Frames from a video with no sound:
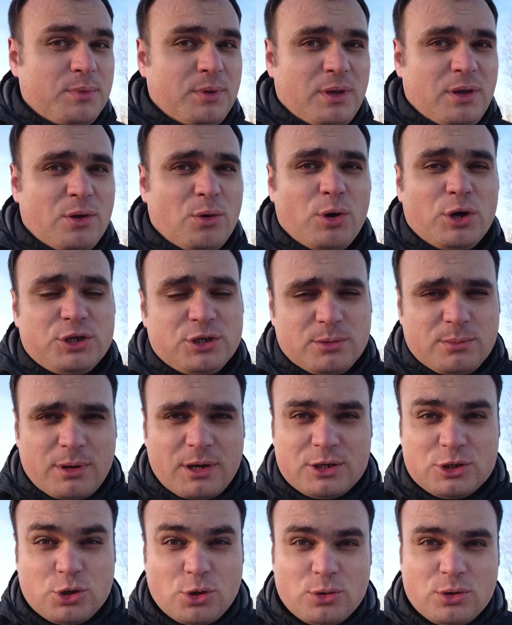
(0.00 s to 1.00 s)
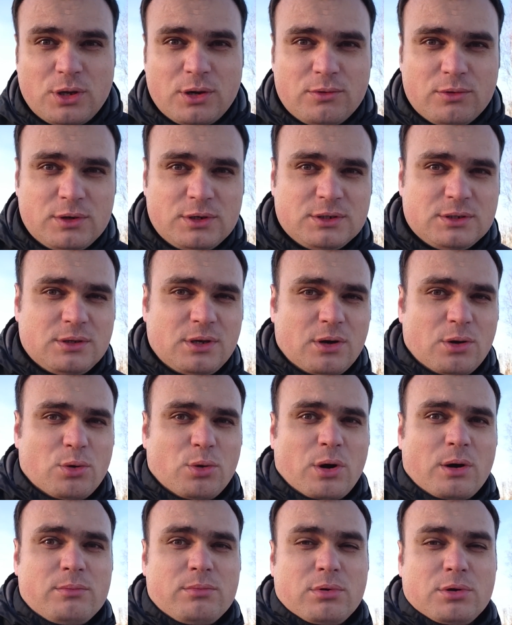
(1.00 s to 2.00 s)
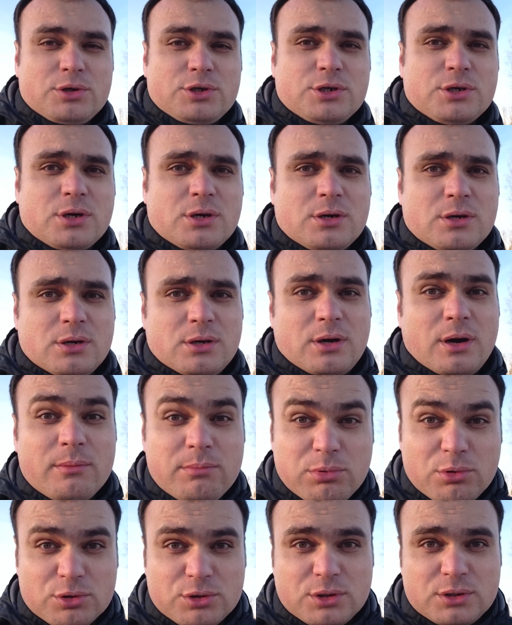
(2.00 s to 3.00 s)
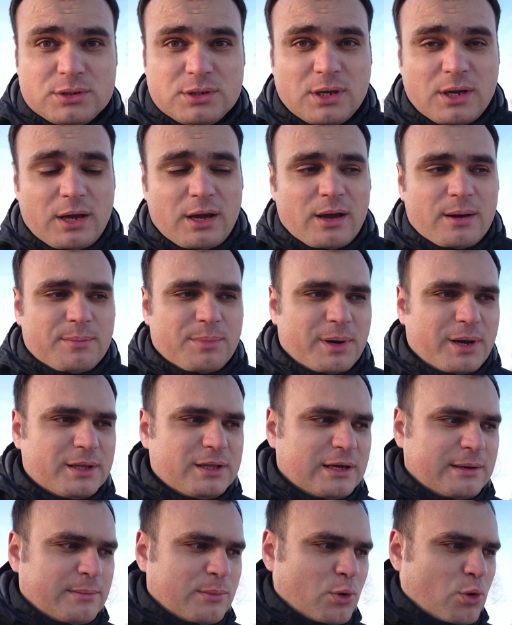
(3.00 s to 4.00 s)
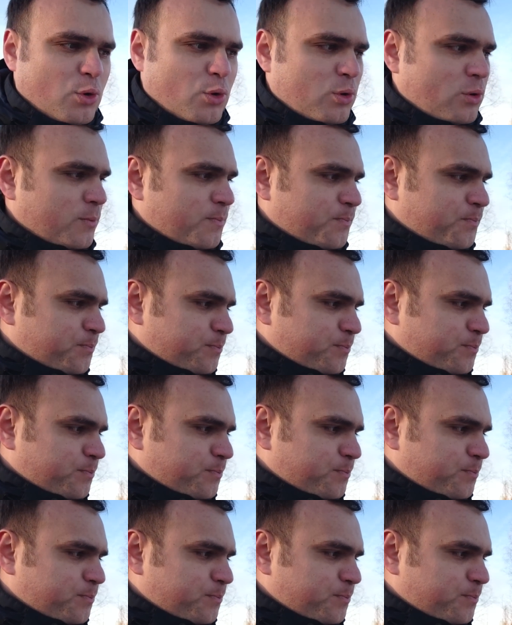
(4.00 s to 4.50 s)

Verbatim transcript: не очень большое удовольствие у рабочих э, работать. Поэтому